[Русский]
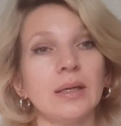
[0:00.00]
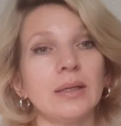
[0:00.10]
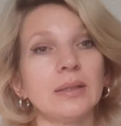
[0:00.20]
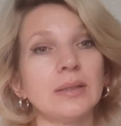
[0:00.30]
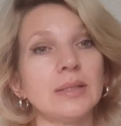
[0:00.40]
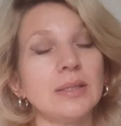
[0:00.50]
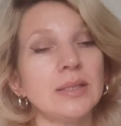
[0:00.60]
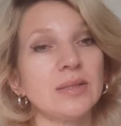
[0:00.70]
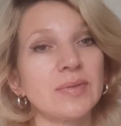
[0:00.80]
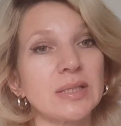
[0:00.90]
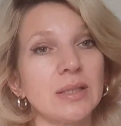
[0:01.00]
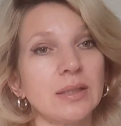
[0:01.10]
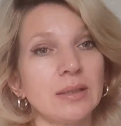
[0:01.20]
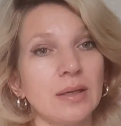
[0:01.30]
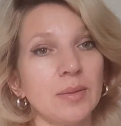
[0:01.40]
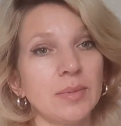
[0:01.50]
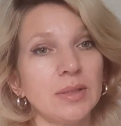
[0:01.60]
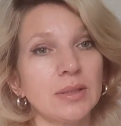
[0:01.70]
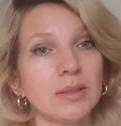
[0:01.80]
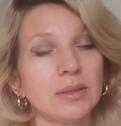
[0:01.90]
А, здесь в 100
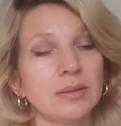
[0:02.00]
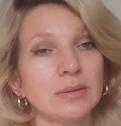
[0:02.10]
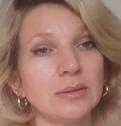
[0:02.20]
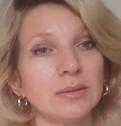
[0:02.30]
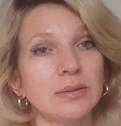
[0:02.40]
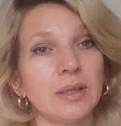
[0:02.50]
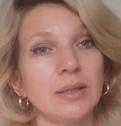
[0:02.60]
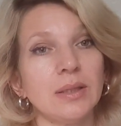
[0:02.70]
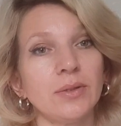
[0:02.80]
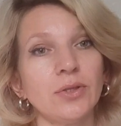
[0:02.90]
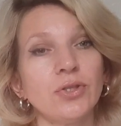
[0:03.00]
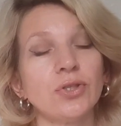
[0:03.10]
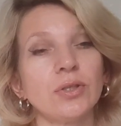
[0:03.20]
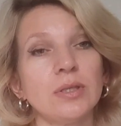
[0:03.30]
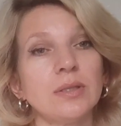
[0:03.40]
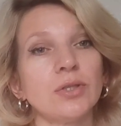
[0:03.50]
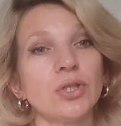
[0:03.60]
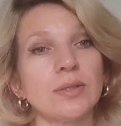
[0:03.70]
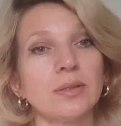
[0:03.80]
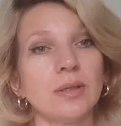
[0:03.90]
граммах
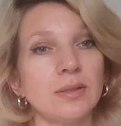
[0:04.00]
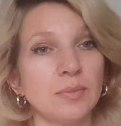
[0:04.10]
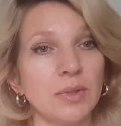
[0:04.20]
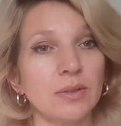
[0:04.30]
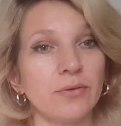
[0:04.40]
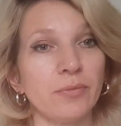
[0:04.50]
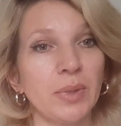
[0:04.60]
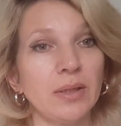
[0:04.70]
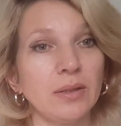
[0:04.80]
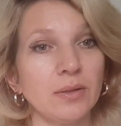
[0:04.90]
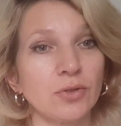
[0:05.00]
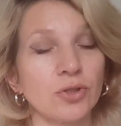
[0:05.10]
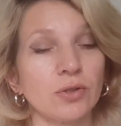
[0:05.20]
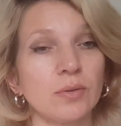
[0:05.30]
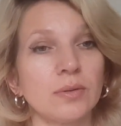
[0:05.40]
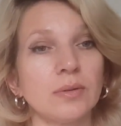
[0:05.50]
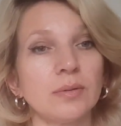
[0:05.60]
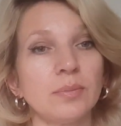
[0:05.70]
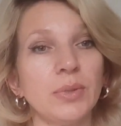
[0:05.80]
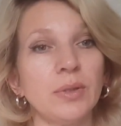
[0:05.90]
1316 метров. 5 ниточек э,
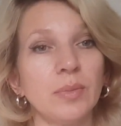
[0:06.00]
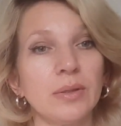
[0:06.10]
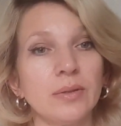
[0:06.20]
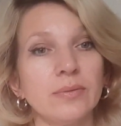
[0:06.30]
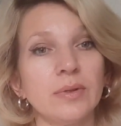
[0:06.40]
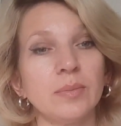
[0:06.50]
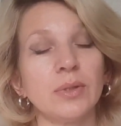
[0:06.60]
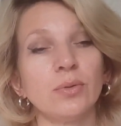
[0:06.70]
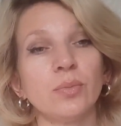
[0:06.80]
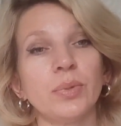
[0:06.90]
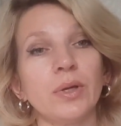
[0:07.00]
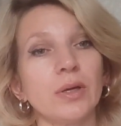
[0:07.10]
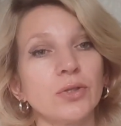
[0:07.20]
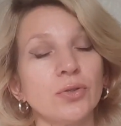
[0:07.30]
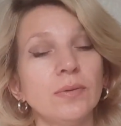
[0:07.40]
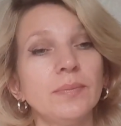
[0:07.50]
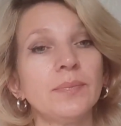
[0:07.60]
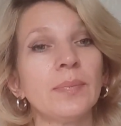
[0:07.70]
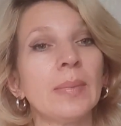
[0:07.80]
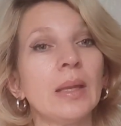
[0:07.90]
перематывали мы эту пряжу.
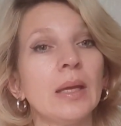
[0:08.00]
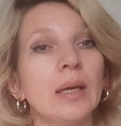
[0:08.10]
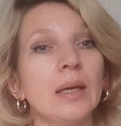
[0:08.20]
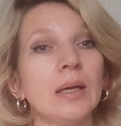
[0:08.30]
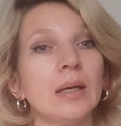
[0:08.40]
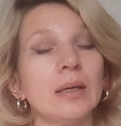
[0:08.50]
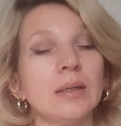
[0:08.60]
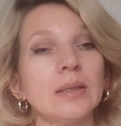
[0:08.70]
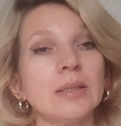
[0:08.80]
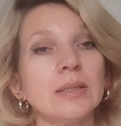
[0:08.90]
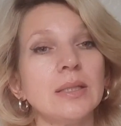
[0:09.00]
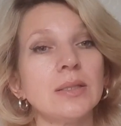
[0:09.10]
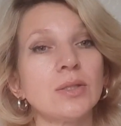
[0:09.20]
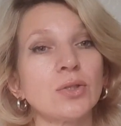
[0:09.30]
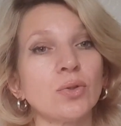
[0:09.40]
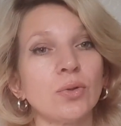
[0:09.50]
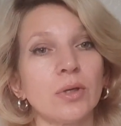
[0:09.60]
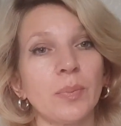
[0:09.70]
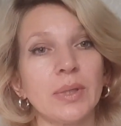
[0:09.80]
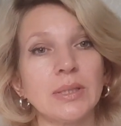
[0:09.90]
Здесь
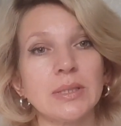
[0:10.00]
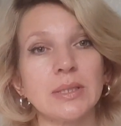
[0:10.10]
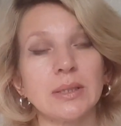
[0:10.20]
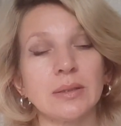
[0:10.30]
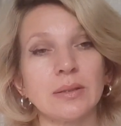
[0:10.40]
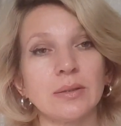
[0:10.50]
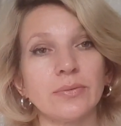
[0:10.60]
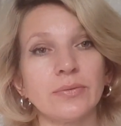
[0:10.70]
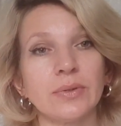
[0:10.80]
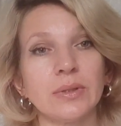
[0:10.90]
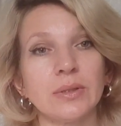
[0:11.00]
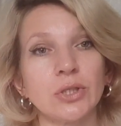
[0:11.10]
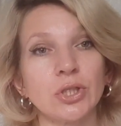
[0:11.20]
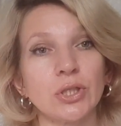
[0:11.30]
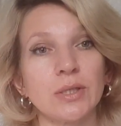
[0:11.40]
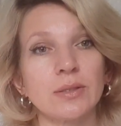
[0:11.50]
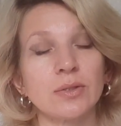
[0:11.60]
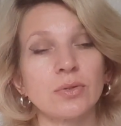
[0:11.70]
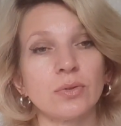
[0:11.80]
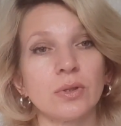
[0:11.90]
40 процентов шерсть
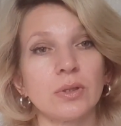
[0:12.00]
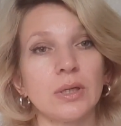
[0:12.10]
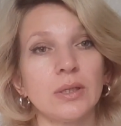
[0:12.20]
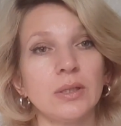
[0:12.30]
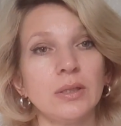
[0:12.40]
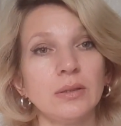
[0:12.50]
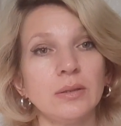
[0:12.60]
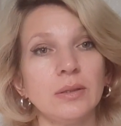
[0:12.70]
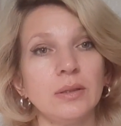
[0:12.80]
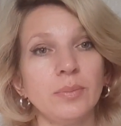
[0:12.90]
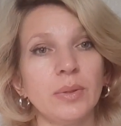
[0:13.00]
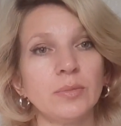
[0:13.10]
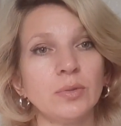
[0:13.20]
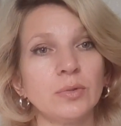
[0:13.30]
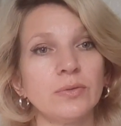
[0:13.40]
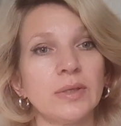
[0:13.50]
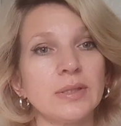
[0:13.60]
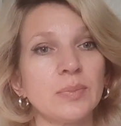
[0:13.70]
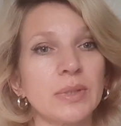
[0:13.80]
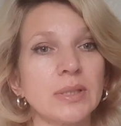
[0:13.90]
40 акрил и, по-моему,
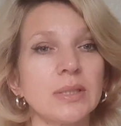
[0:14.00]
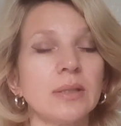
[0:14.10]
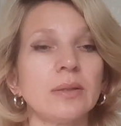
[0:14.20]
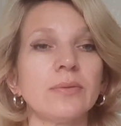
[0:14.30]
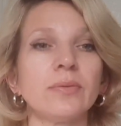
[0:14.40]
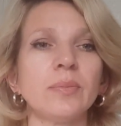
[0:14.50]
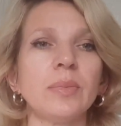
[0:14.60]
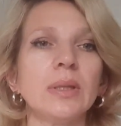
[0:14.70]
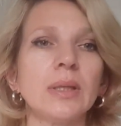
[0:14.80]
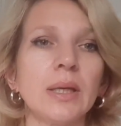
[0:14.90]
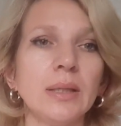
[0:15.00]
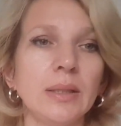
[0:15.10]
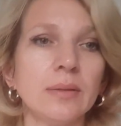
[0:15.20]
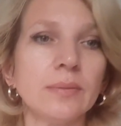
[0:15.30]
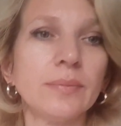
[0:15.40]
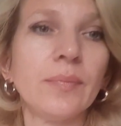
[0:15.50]
20% метанин.